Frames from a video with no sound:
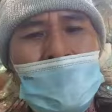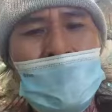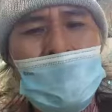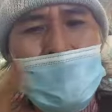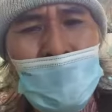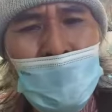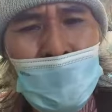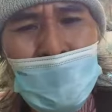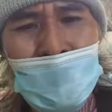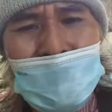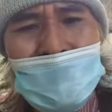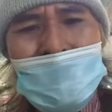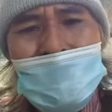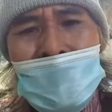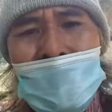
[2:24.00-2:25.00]
saling
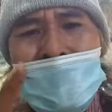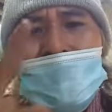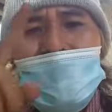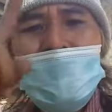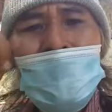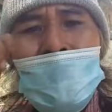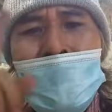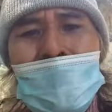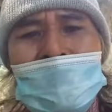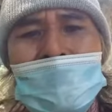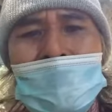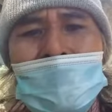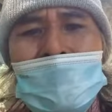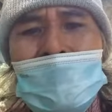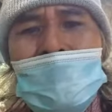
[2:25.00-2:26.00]
menghormati, saling
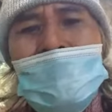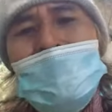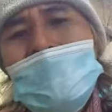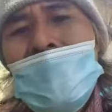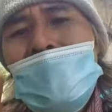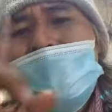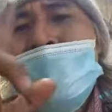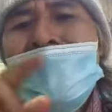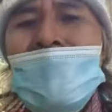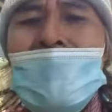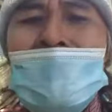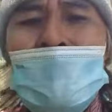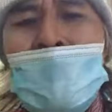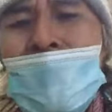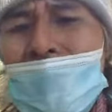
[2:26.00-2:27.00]
toleransi. Salam
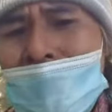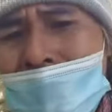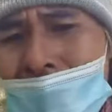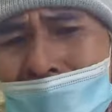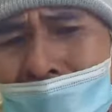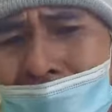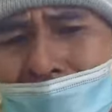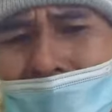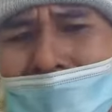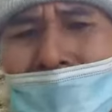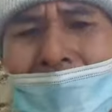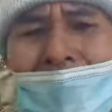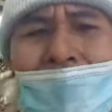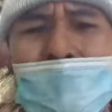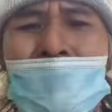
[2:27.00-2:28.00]
bineka tunggal ika dan
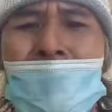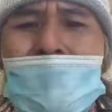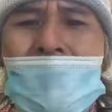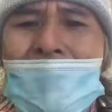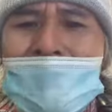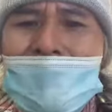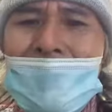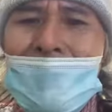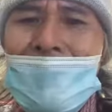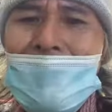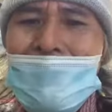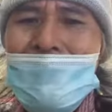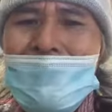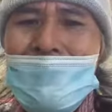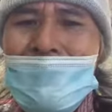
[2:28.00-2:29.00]
salam kebangsaan